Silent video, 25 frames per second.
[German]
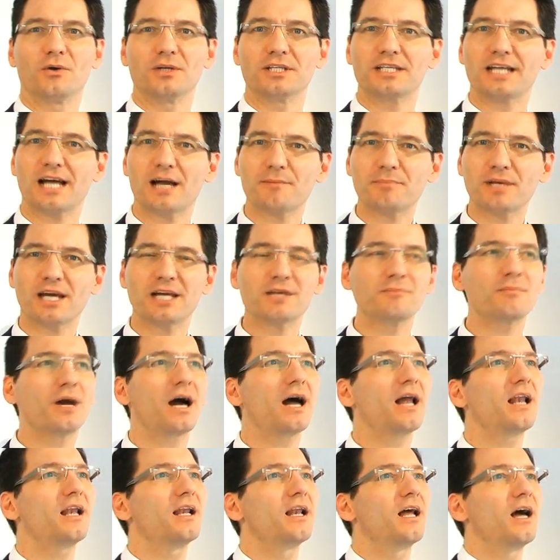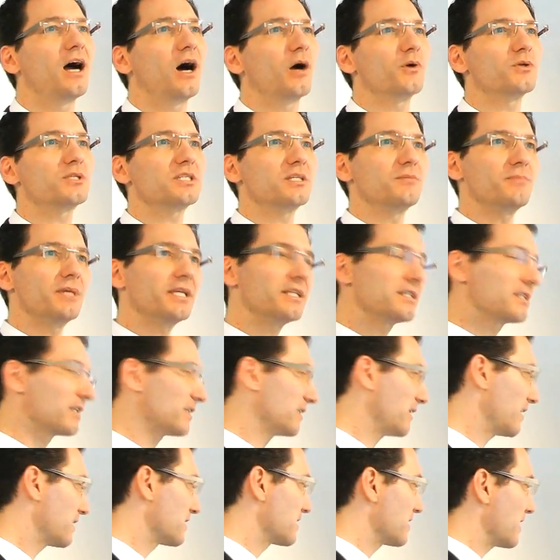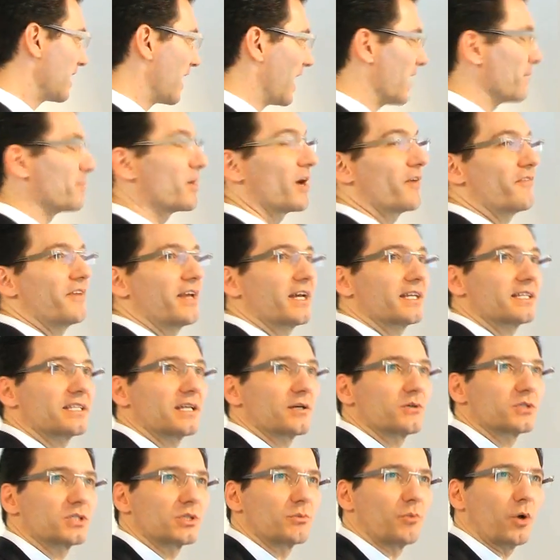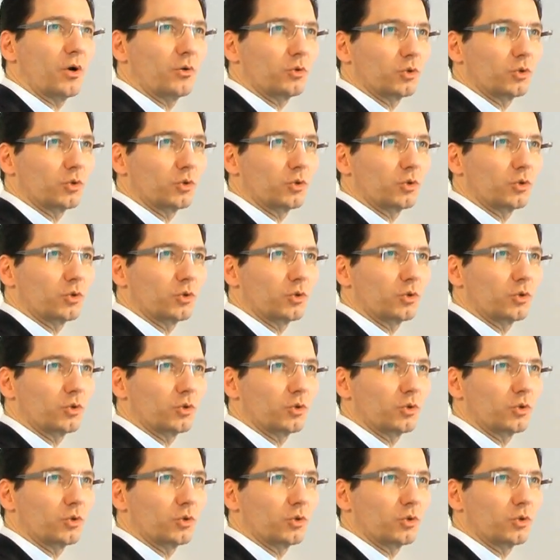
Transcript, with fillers: Und ich habe einmal aus dem Internet ein paar Werte aus der